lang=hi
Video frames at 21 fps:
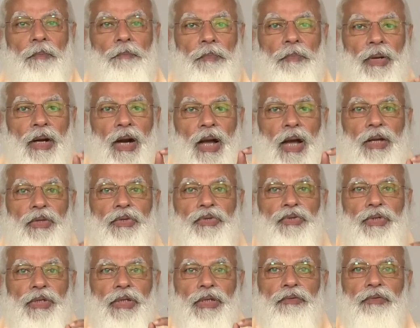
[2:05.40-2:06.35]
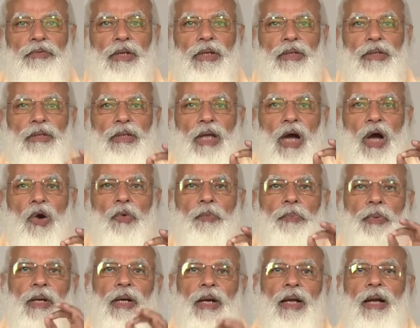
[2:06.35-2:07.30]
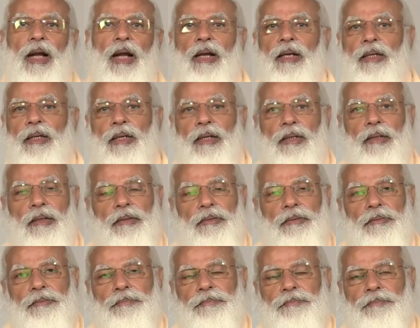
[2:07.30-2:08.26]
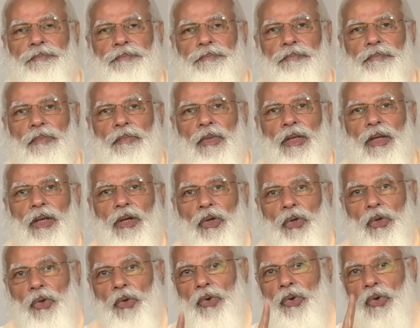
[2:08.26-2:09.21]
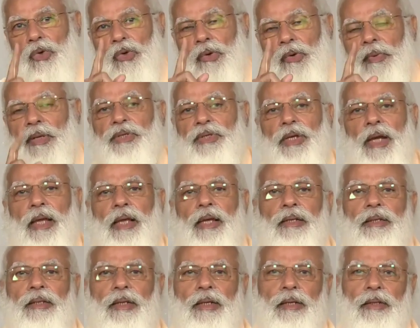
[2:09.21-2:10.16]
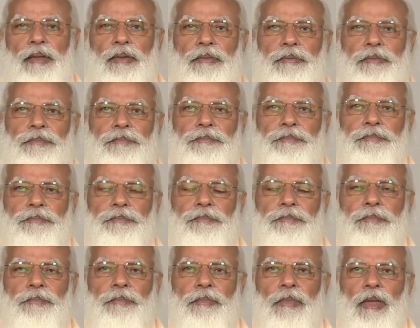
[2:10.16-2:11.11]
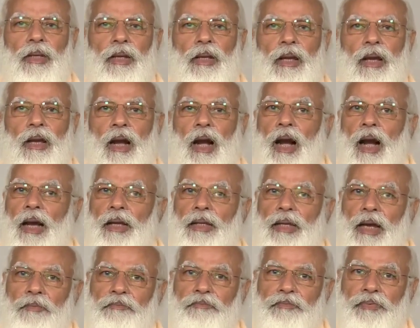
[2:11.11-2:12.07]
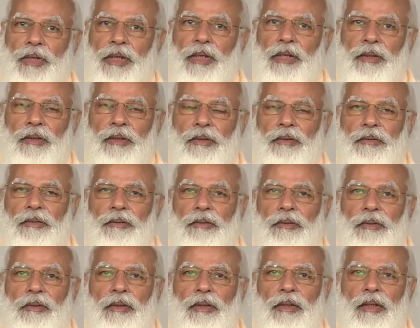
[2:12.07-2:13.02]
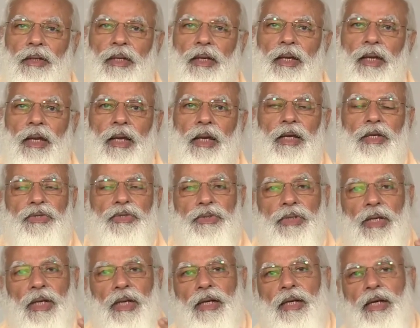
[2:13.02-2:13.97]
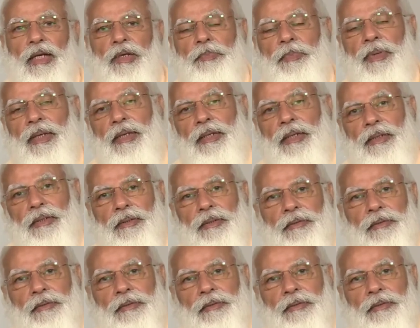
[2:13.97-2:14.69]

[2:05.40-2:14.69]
अपना जीवन दांव पर लगाकर लोगों को बचाया था आज आप फिर इस संकट में